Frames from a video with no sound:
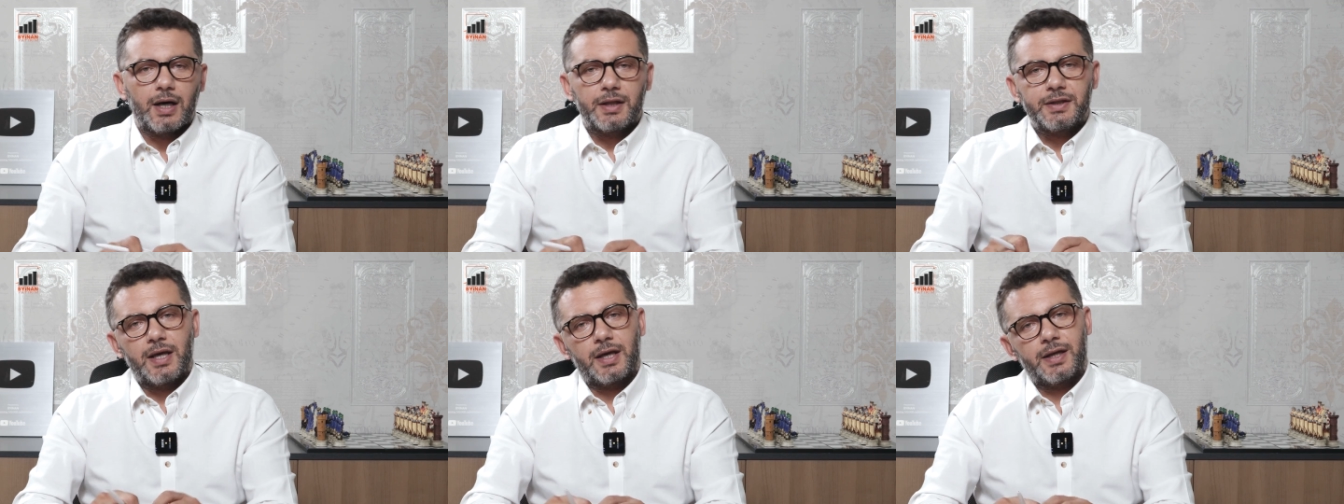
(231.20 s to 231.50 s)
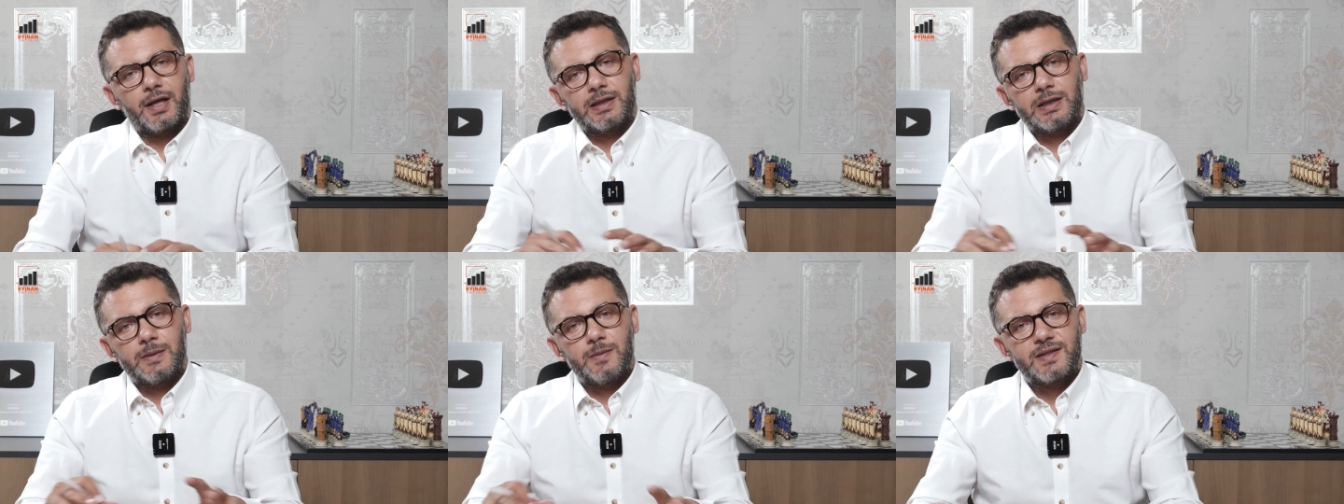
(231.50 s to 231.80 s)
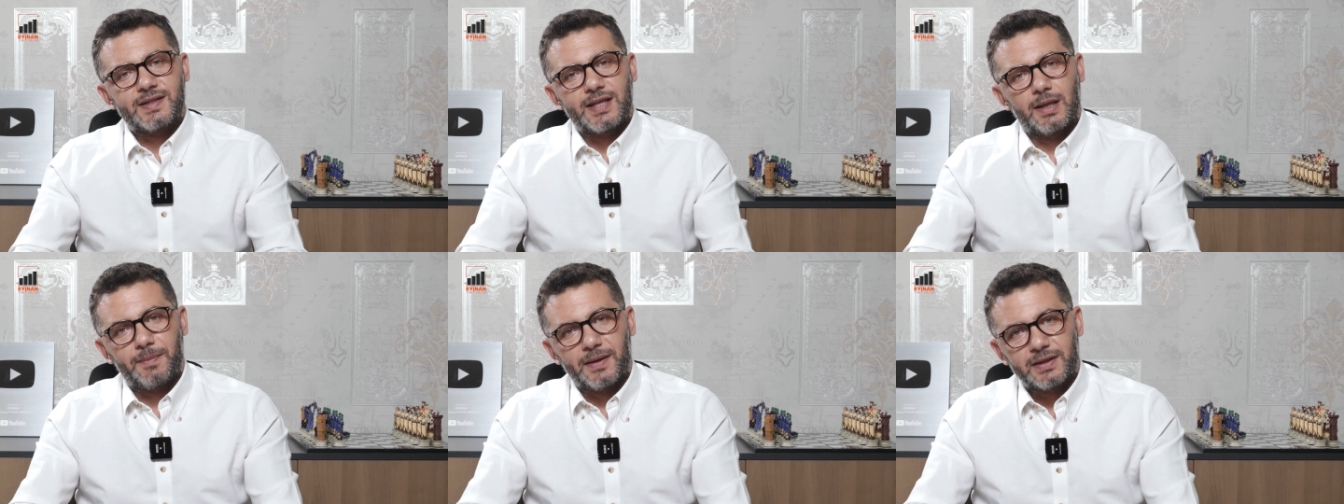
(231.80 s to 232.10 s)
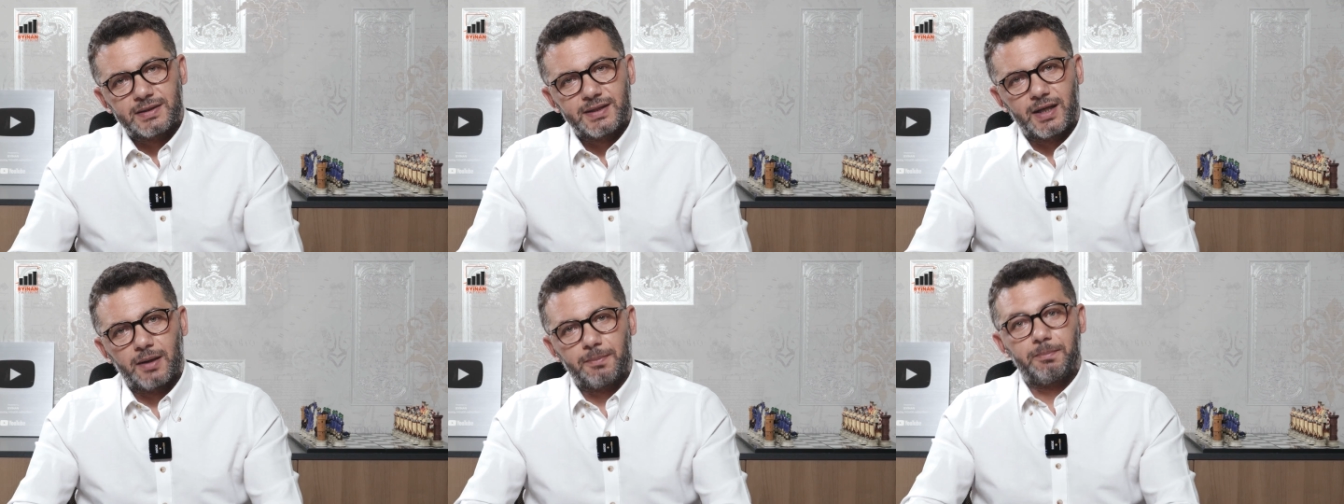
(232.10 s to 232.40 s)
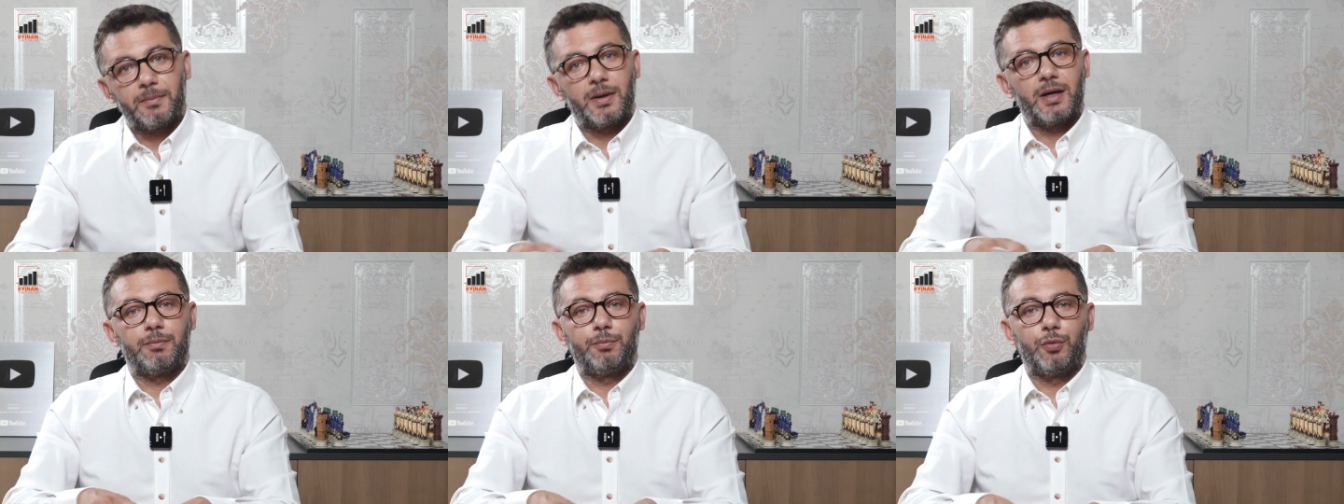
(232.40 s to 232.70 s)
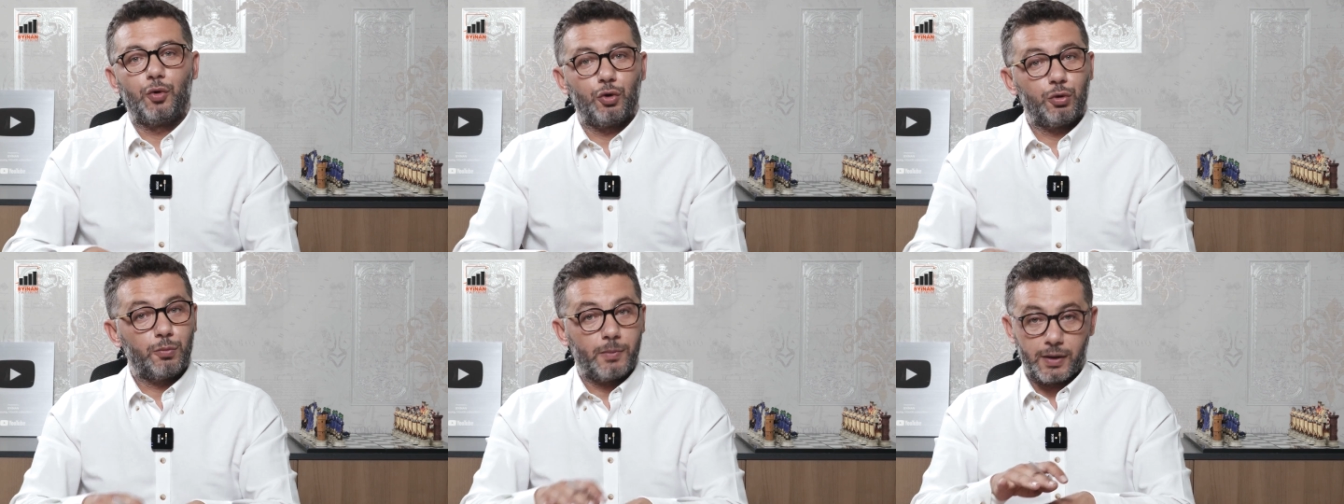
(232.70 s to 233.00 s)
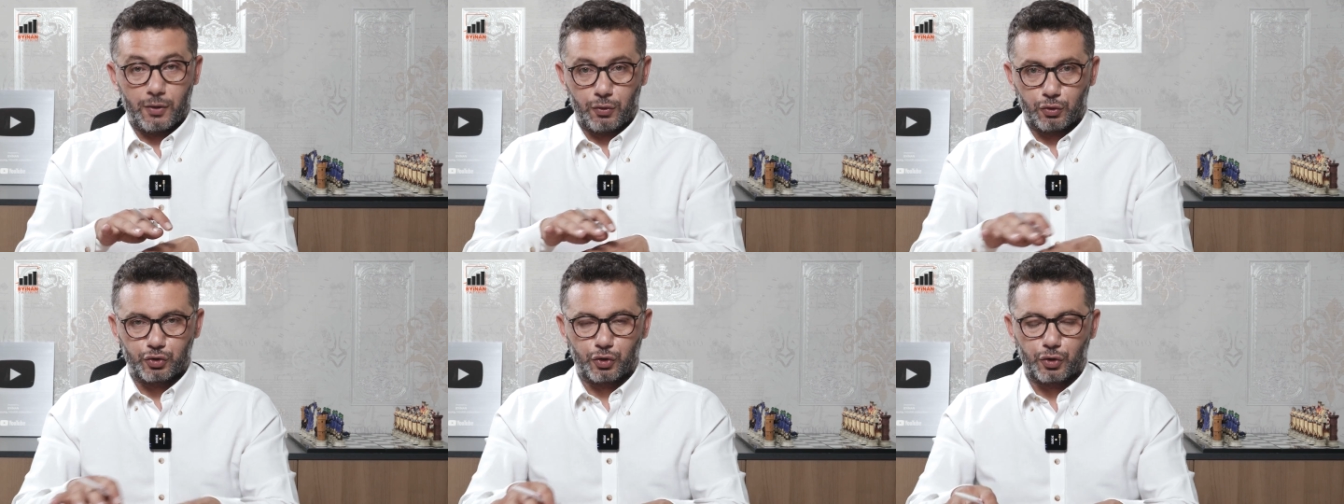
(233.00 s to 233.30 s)
Hani herhangi bir sepet yapma,
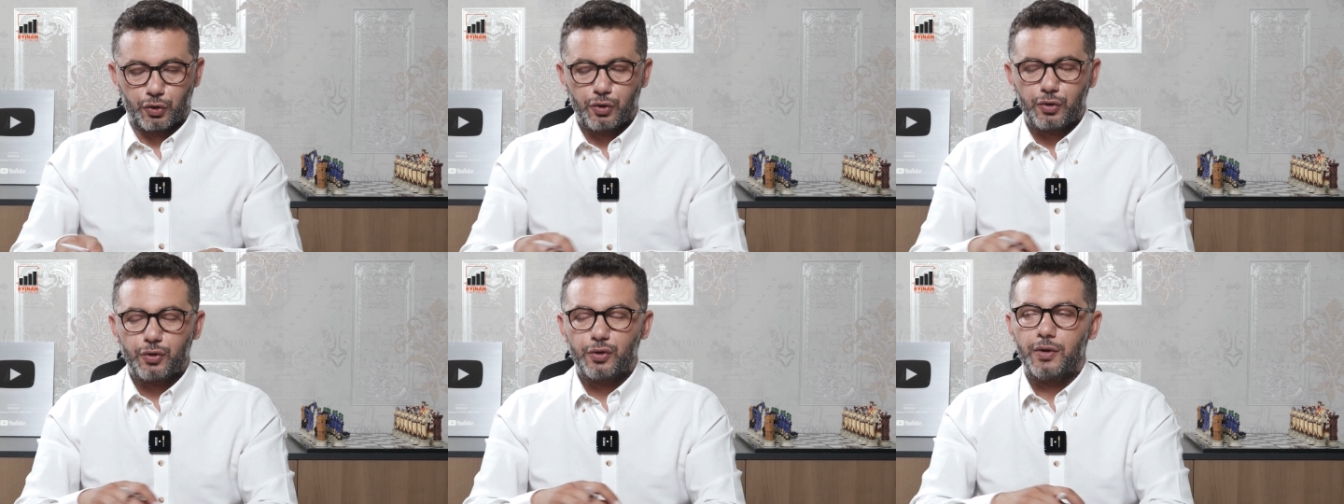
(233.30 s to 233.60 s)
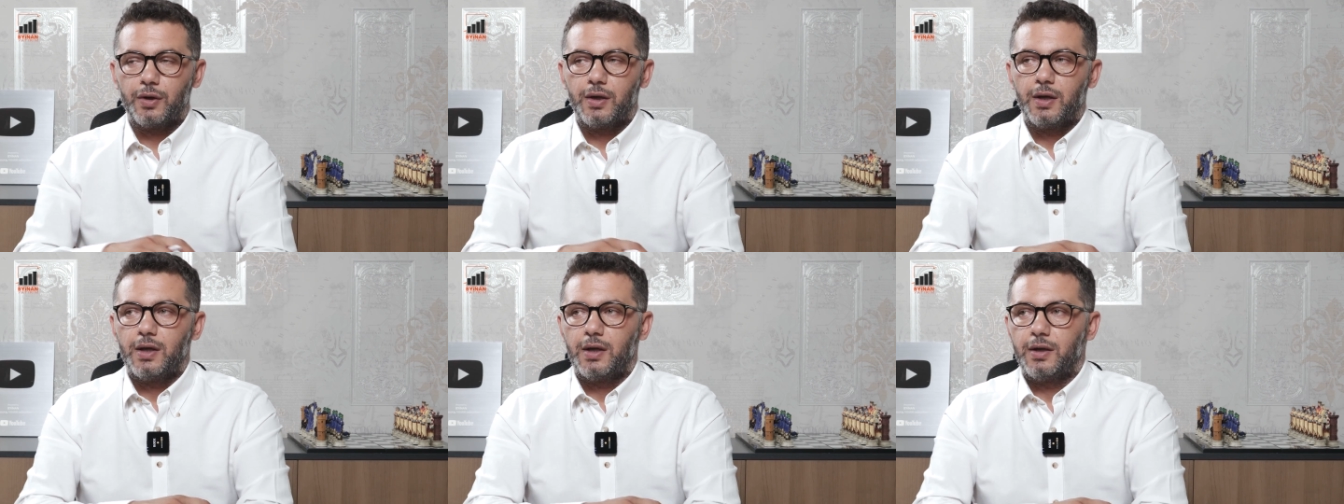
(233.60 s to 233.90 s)
bölme o da yok.